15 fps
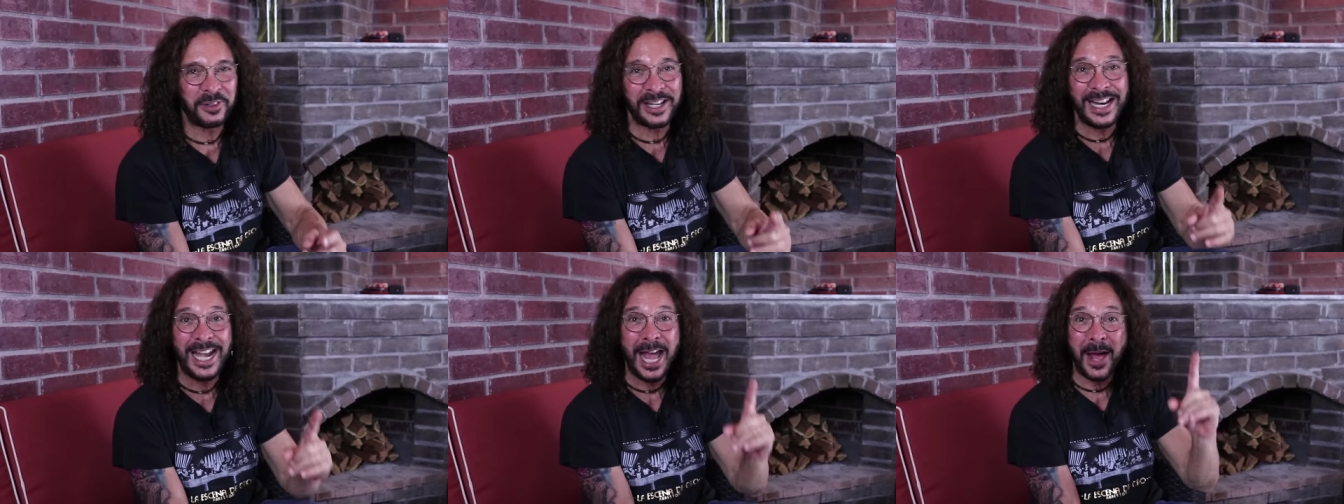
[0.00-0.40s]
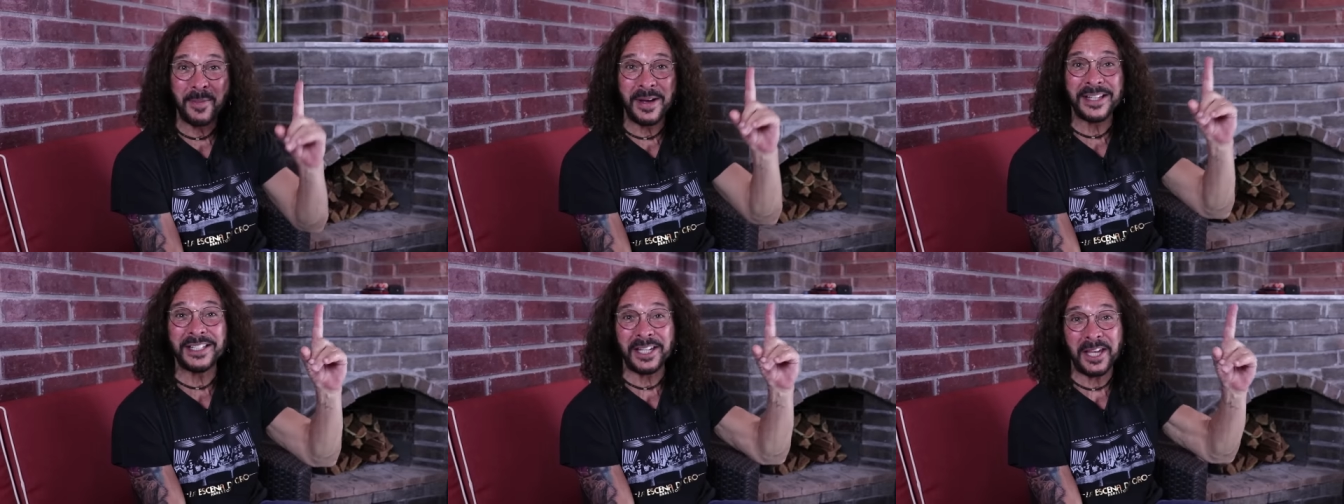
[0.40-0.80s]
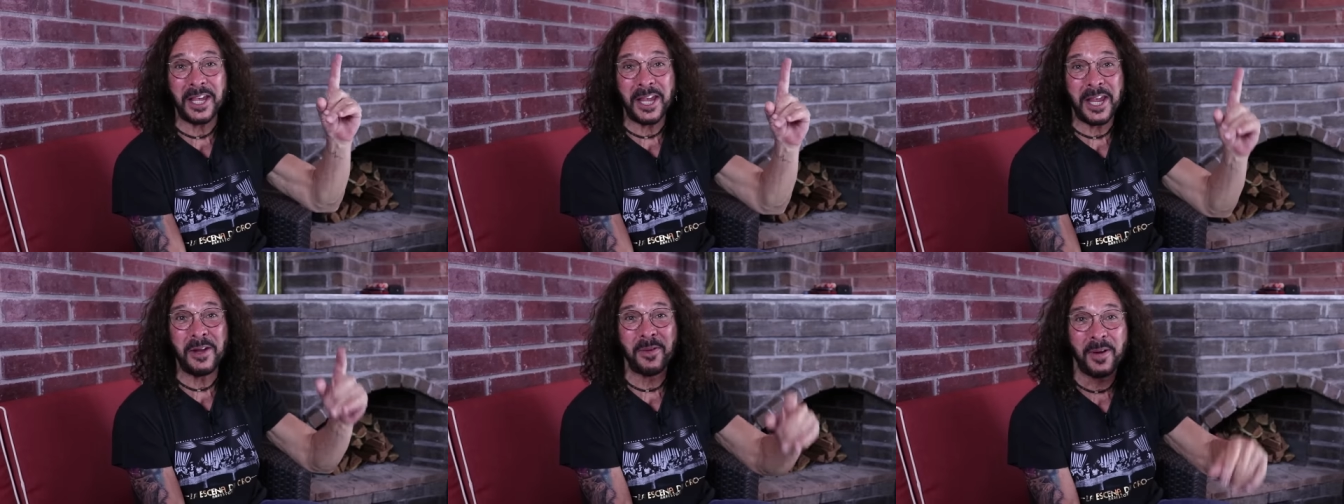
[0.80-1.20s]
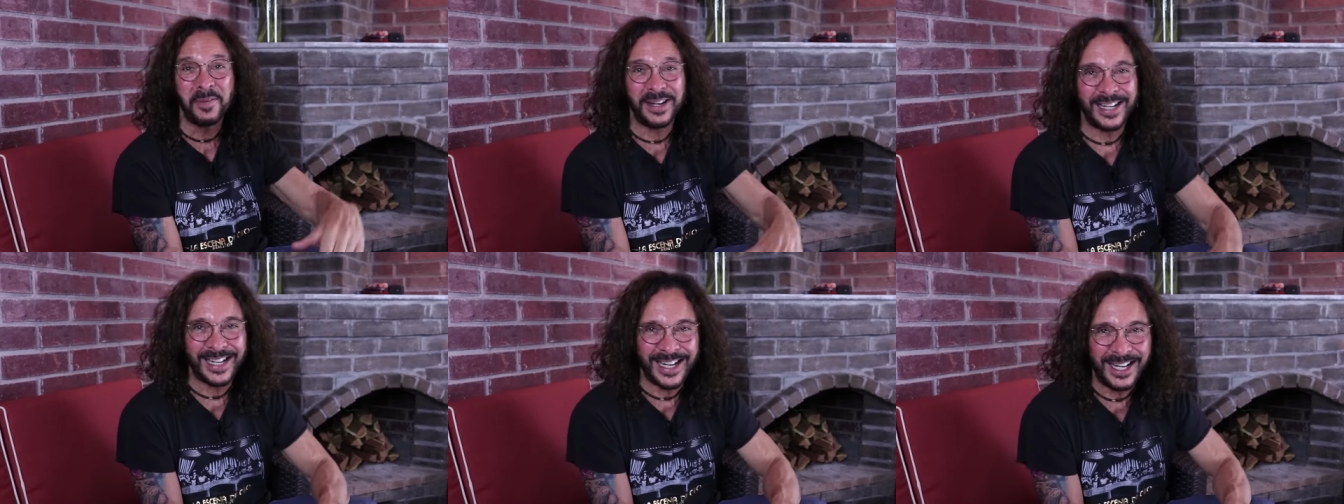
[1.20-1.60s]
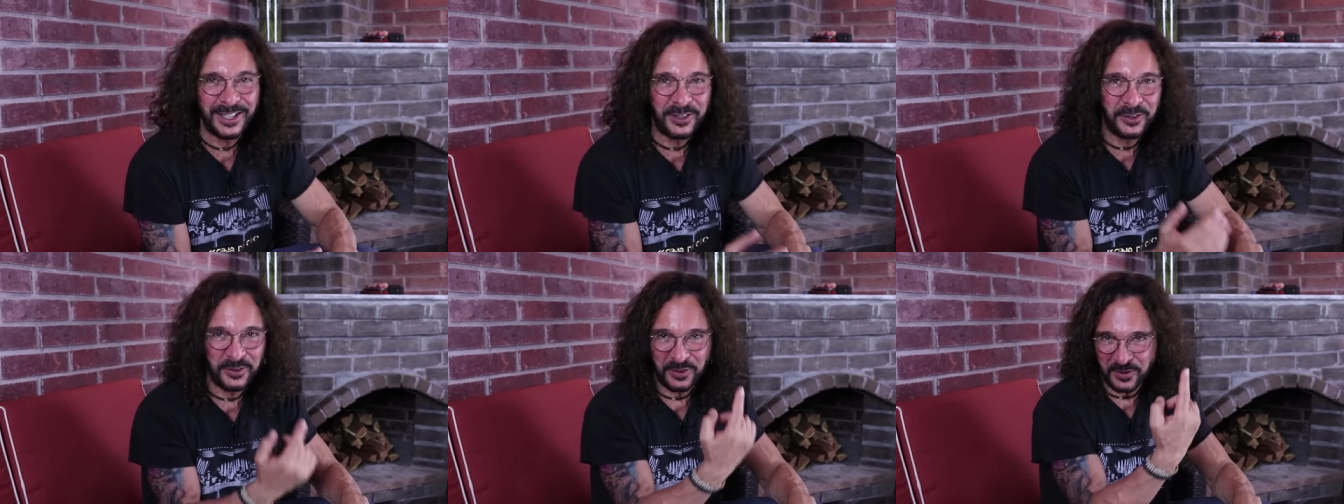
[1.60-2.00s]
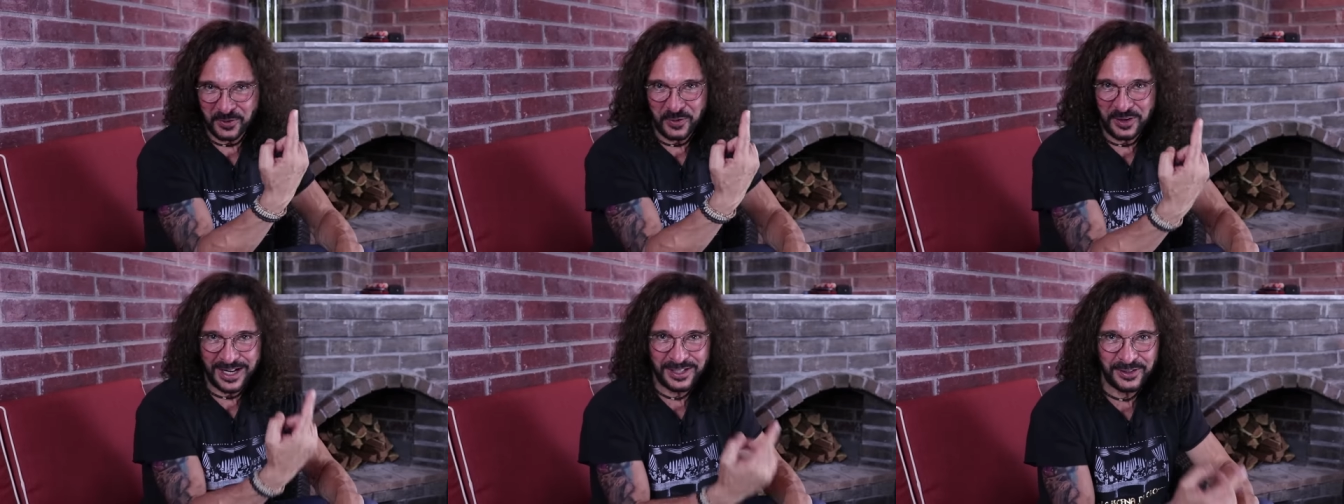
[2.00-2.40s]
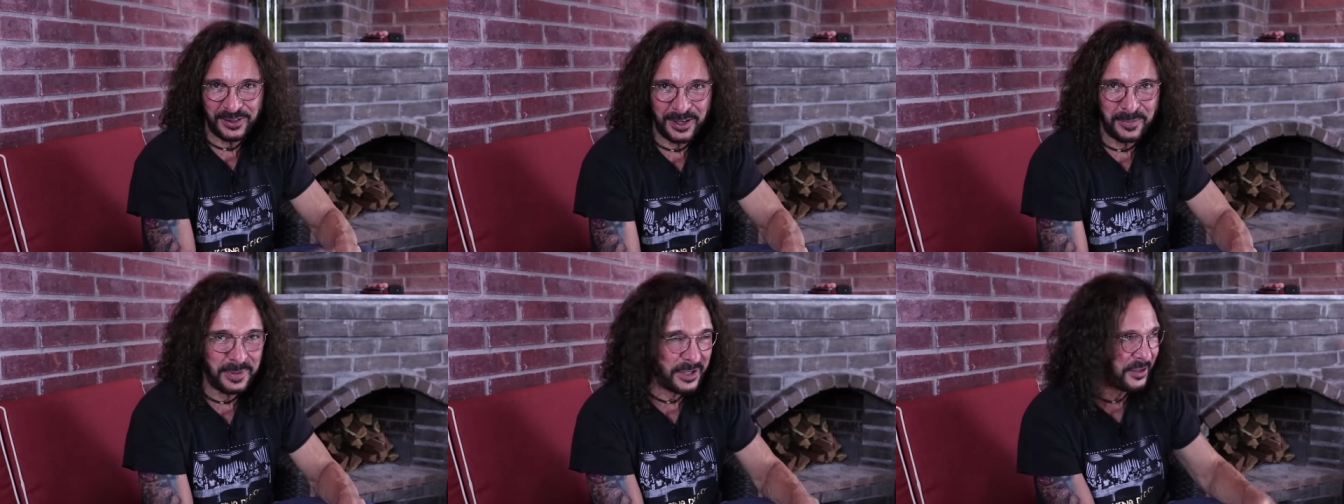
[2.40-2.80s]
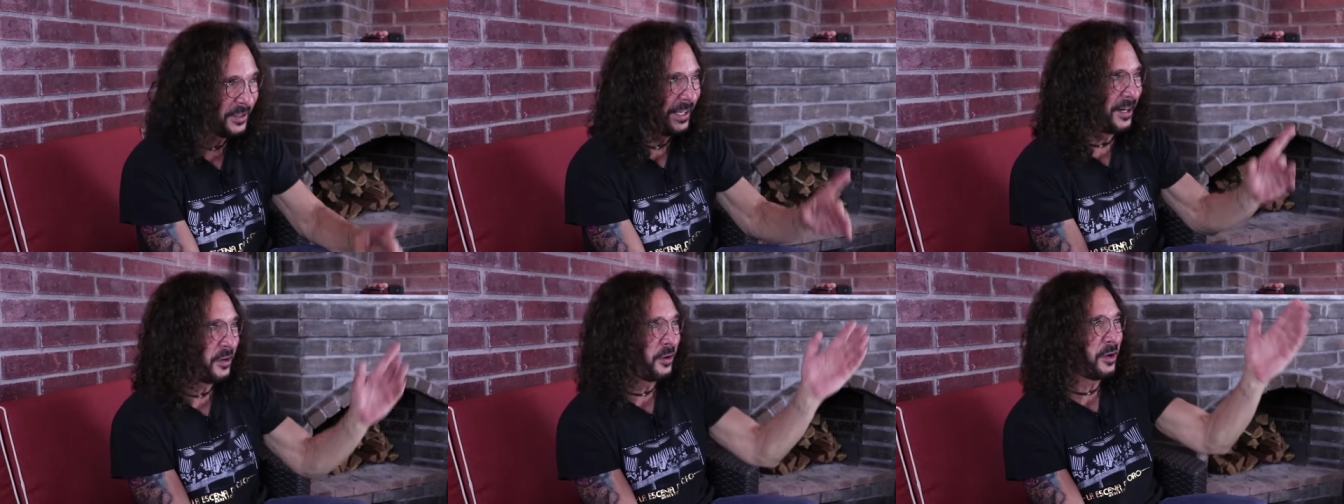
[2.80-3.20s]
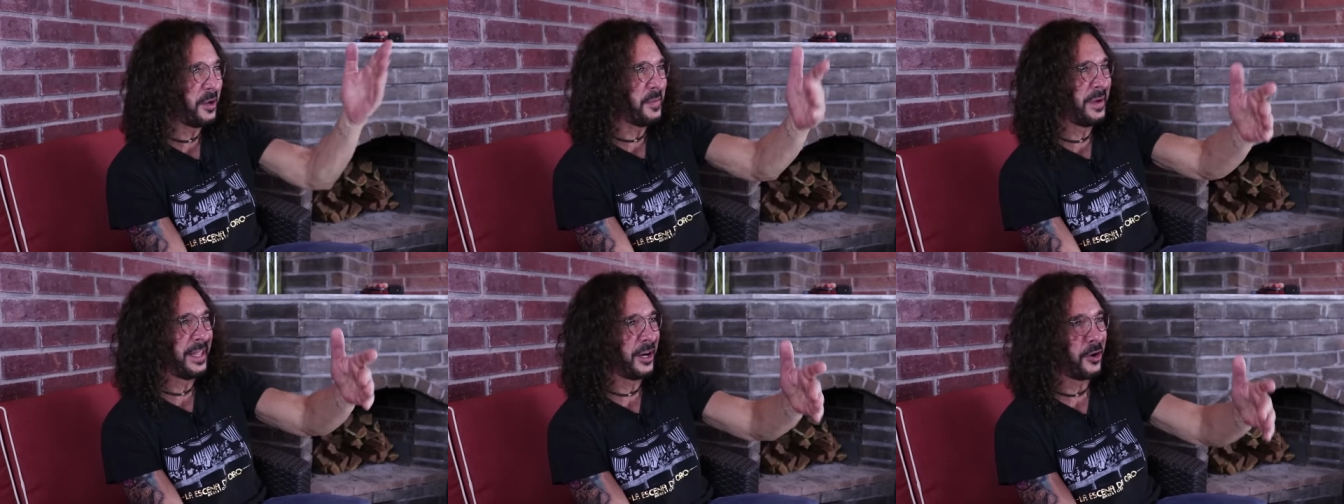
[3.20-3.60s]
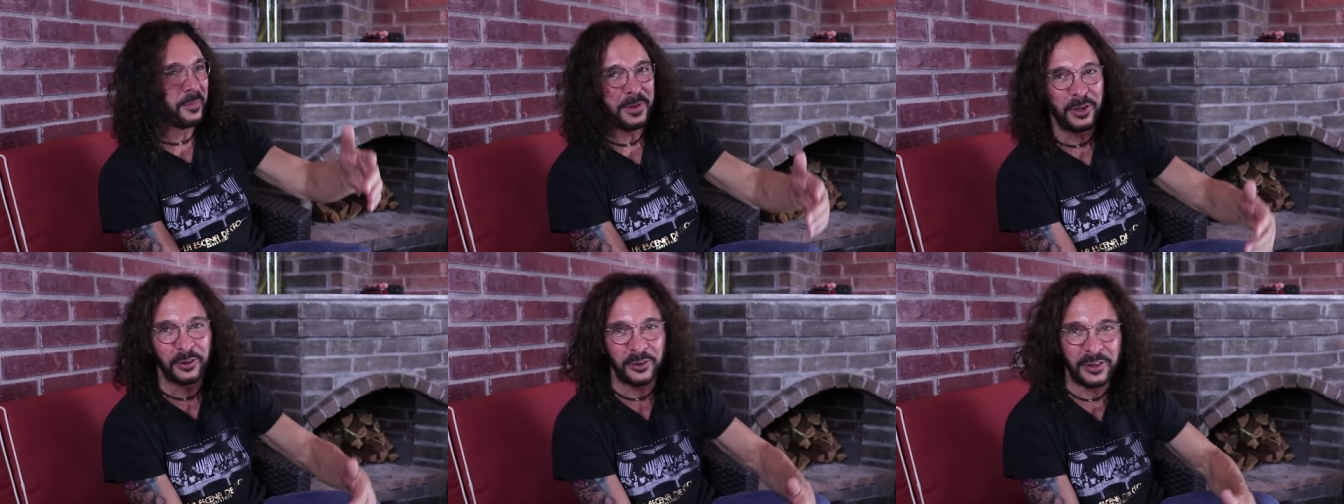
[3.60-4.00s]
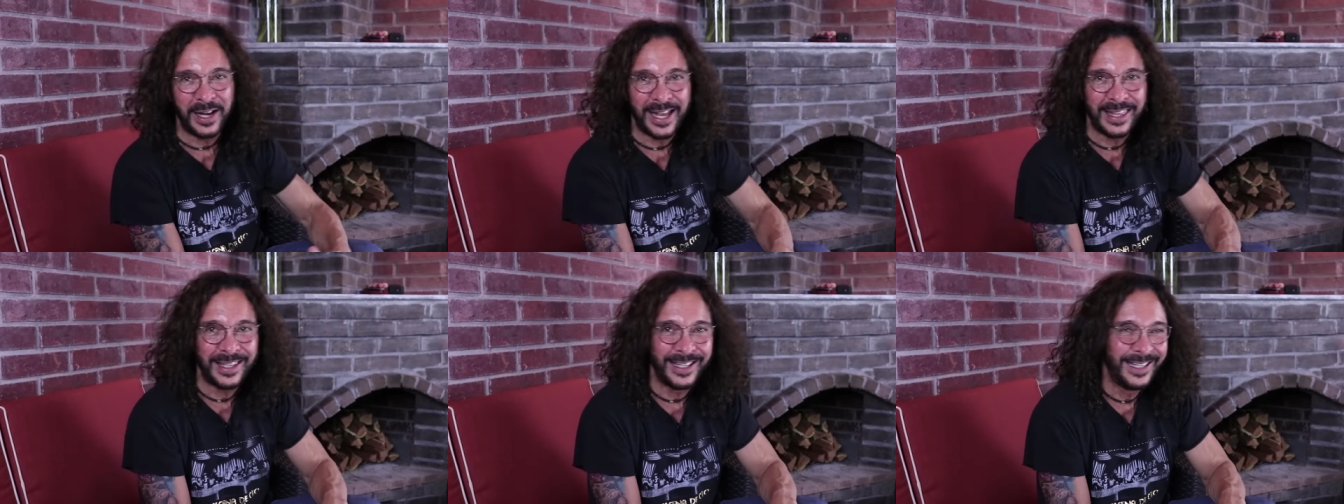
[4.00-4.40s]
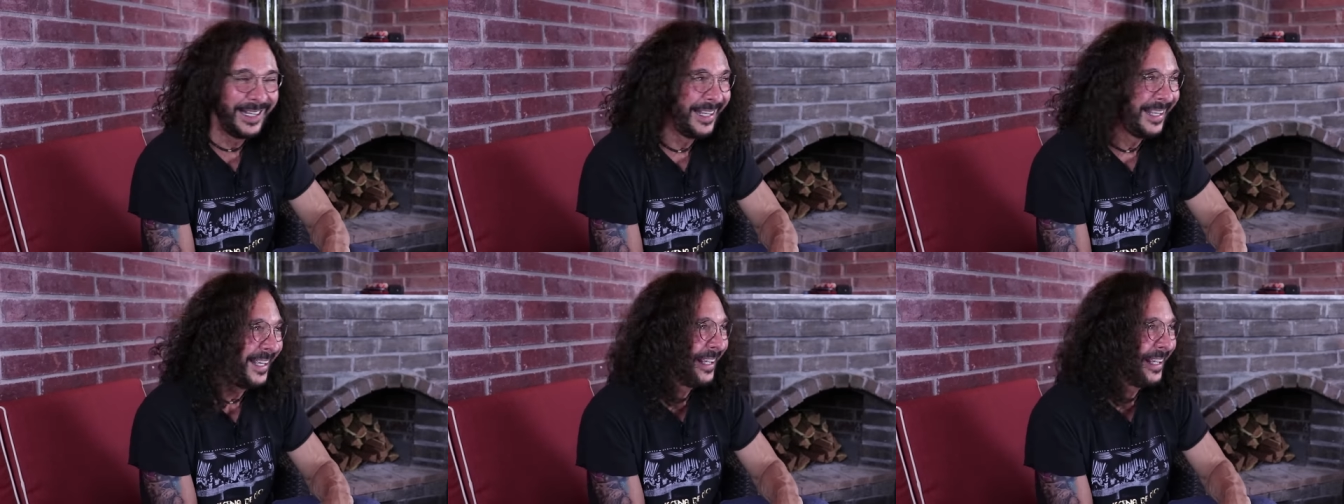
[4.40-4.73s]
Porque nada más iba manejando una sola persona, no iba de copiloto nadie.